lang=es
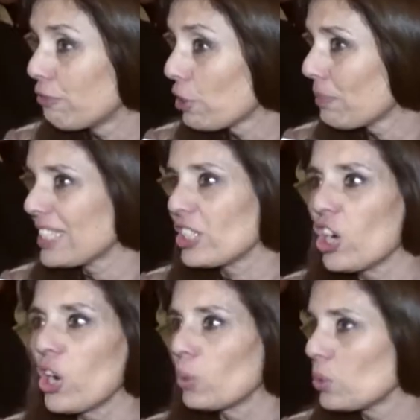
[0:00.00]

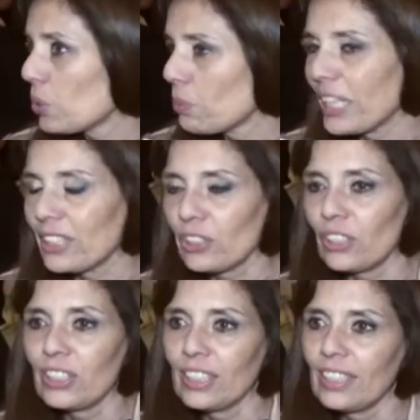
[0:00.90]
información, un
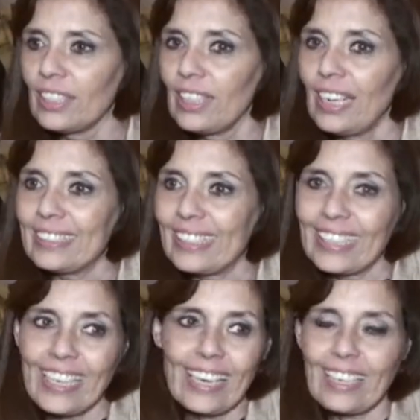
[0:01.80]
documento. El
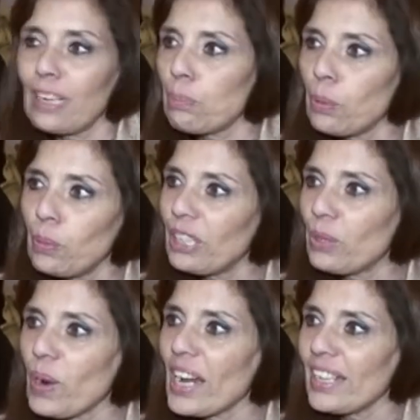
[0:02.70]
tener el
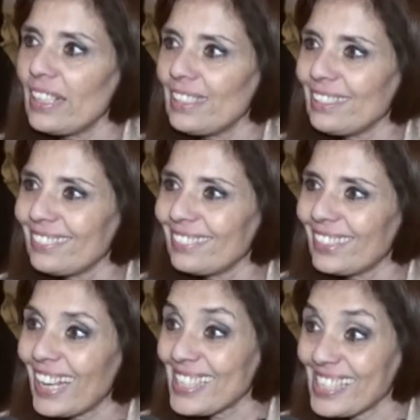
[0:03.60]
público ahí
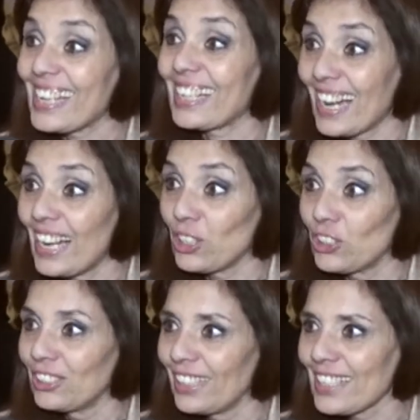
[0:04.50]
te hace
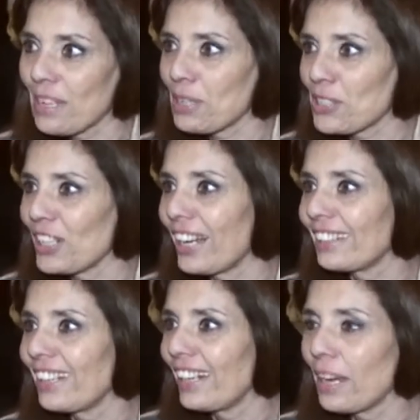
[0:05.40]
cercano a esa persona que
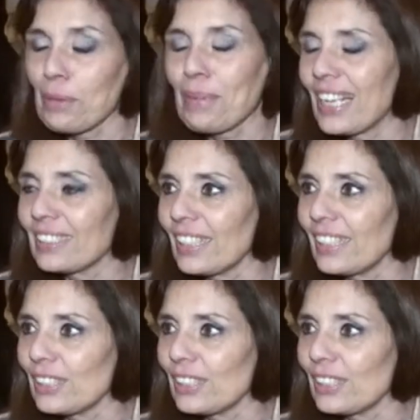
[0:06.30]
te lee. A mí me encanta